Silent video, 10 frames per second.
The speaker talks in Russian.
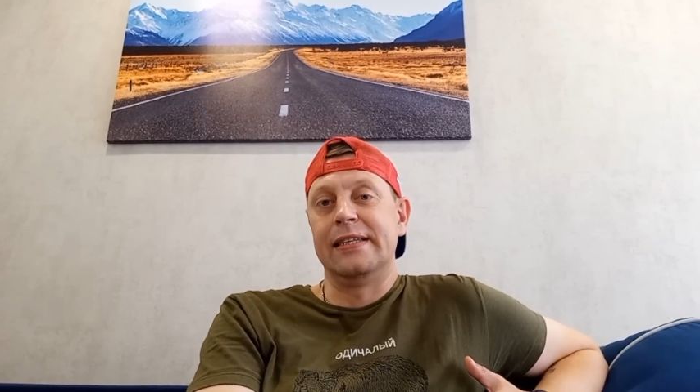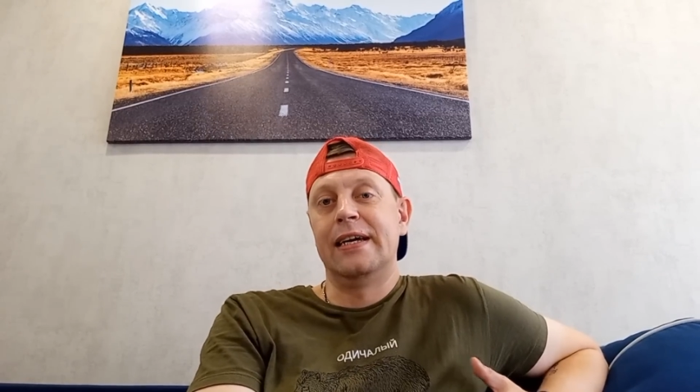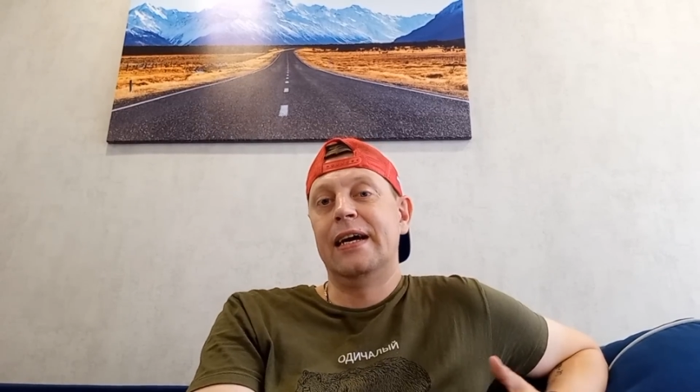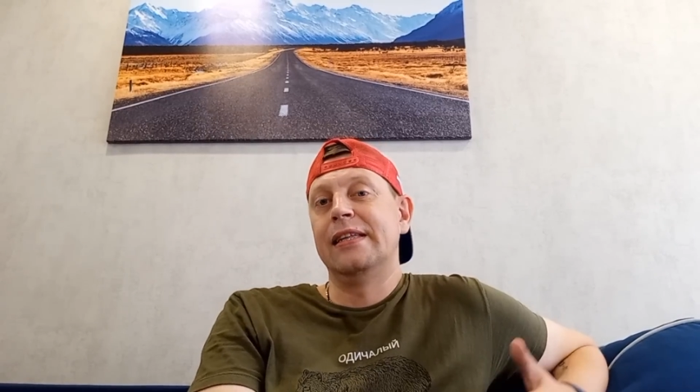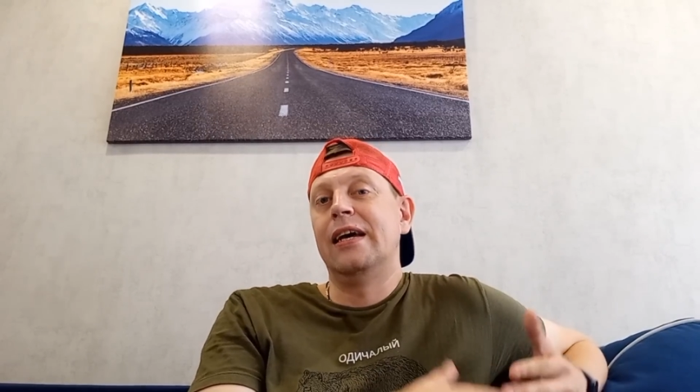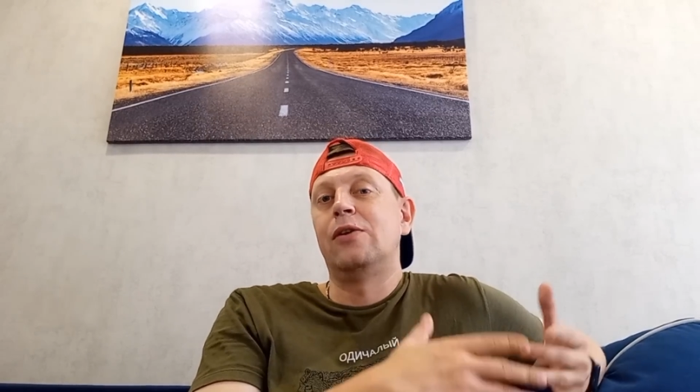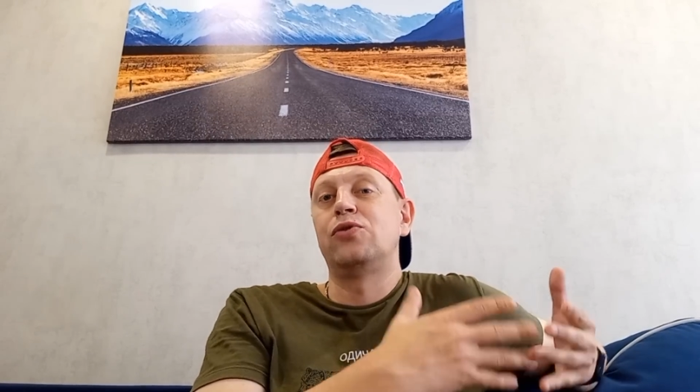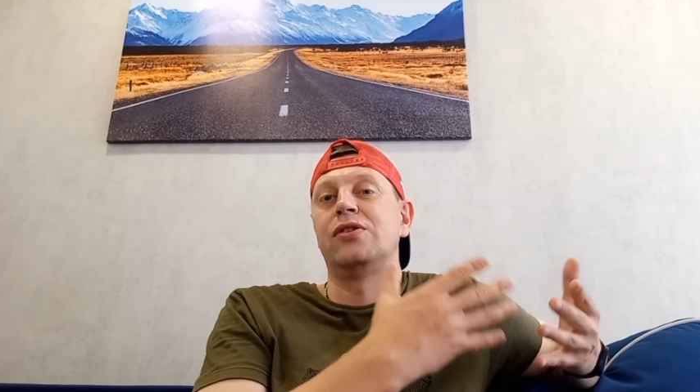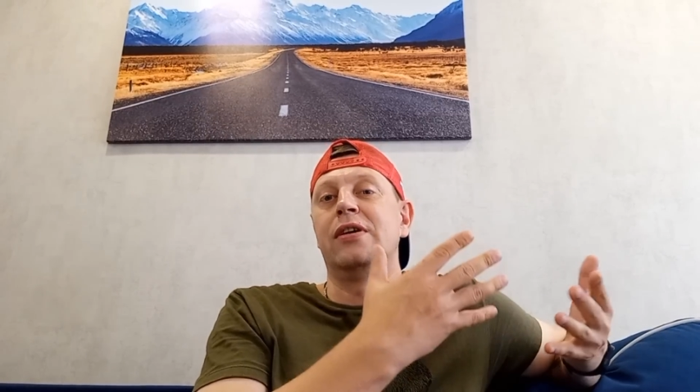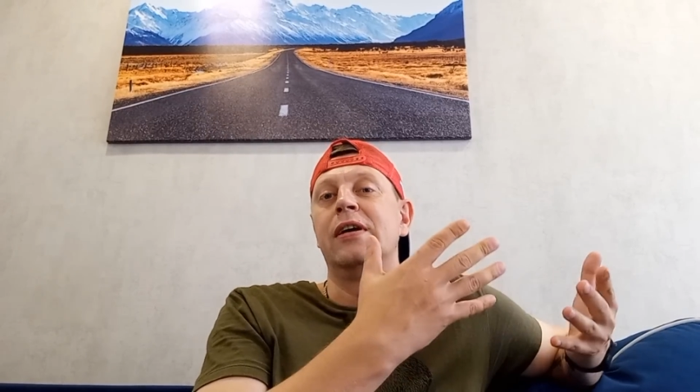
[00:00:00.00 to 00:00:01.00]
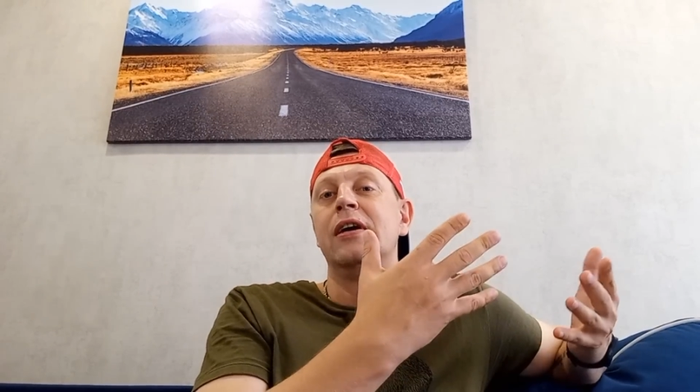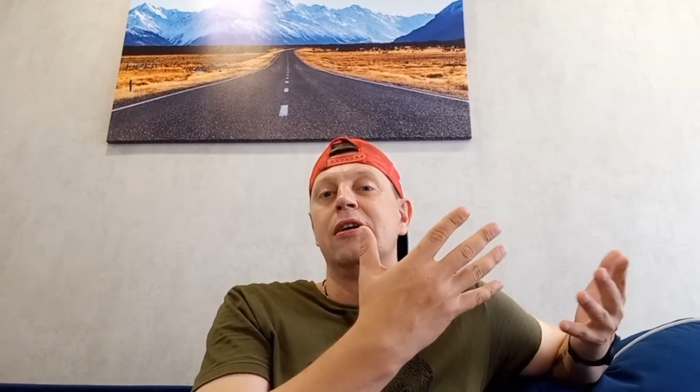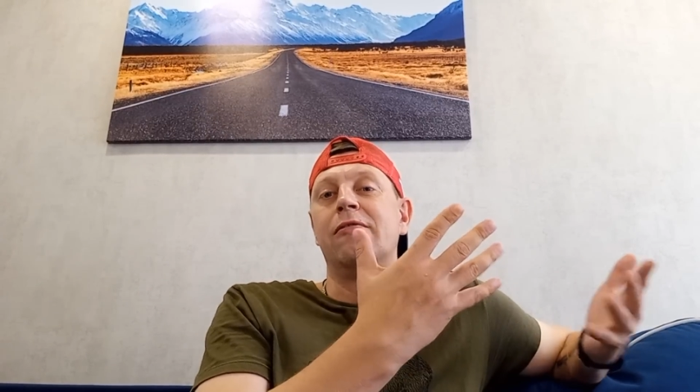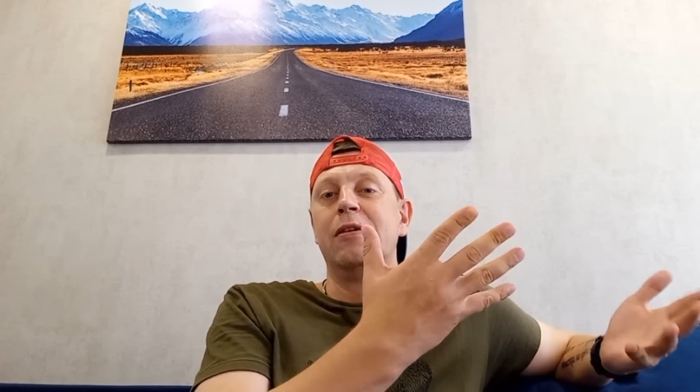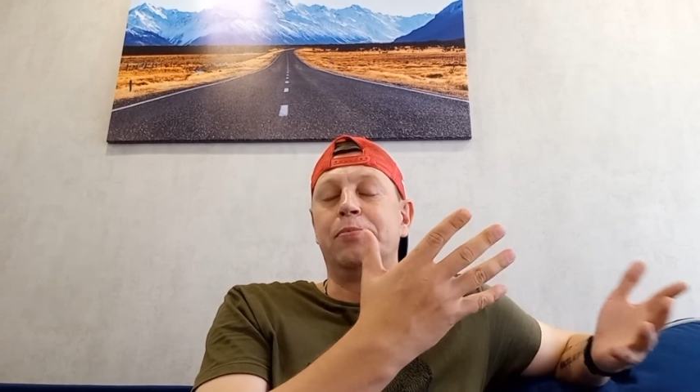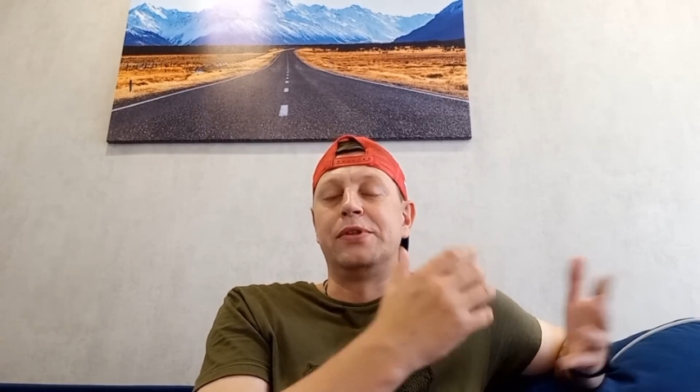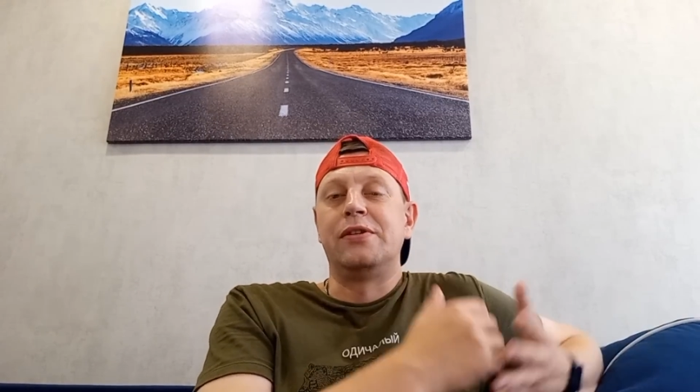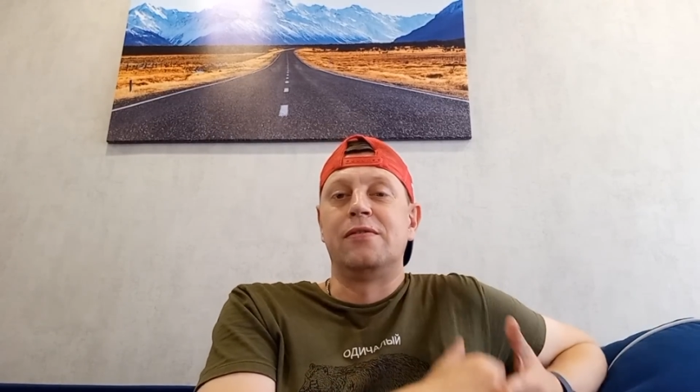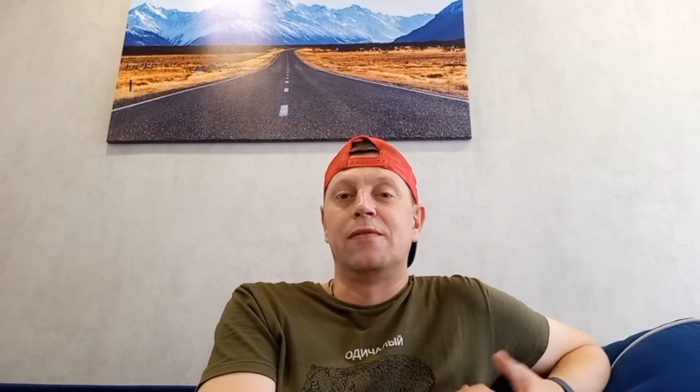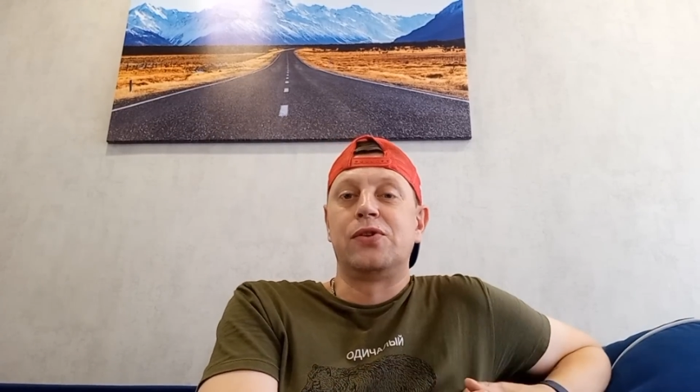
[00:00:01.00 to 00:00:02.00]
да, она их уже
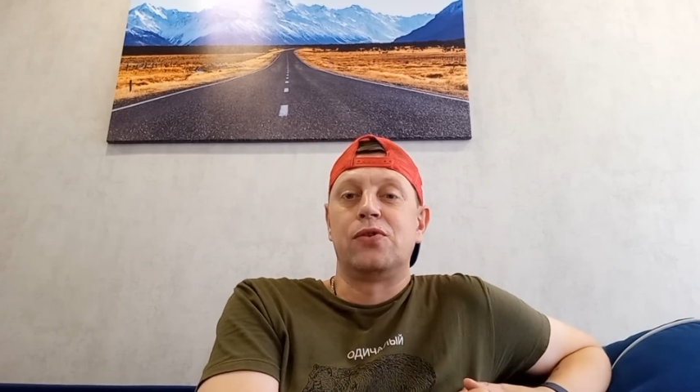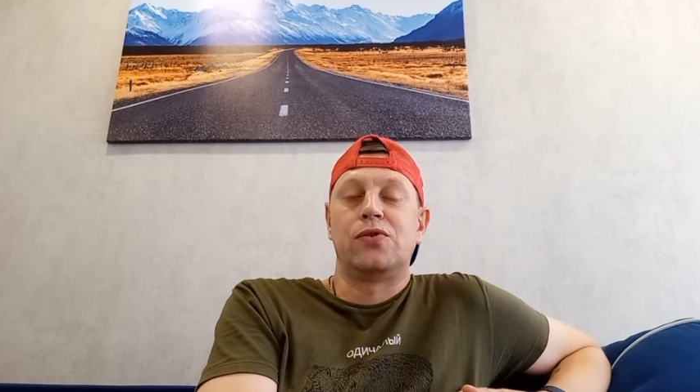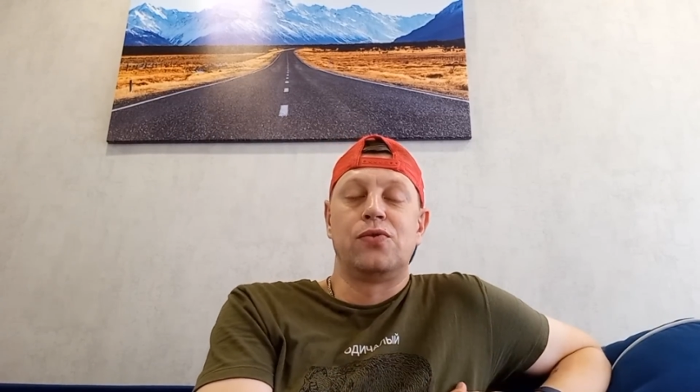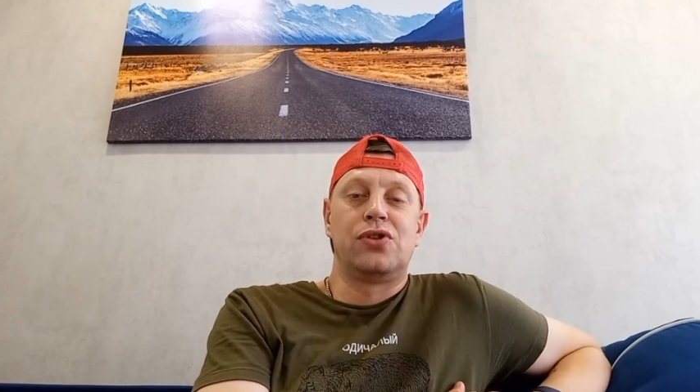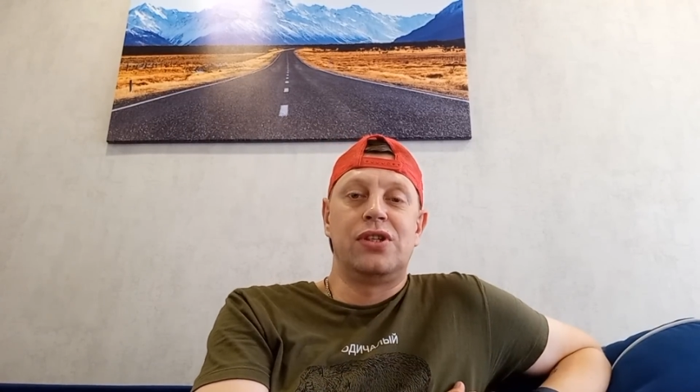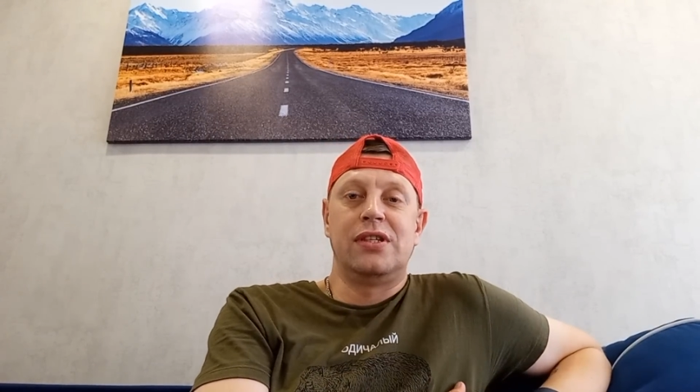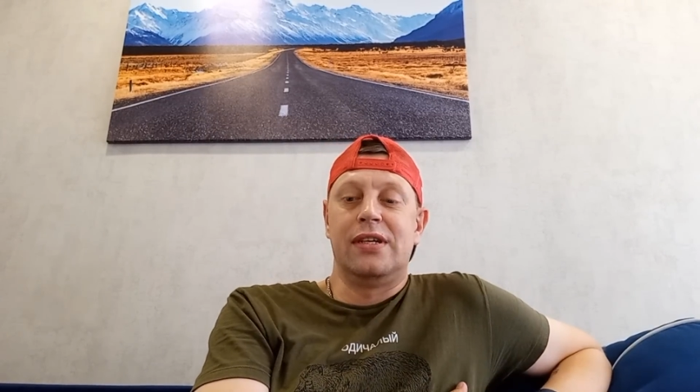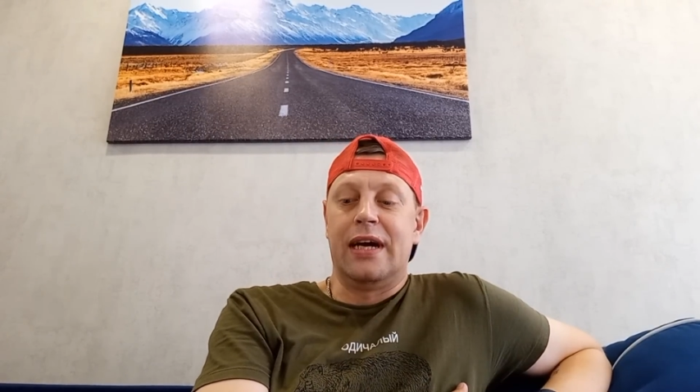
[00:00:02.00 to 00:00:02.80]
выпустила во взрослую жизнь,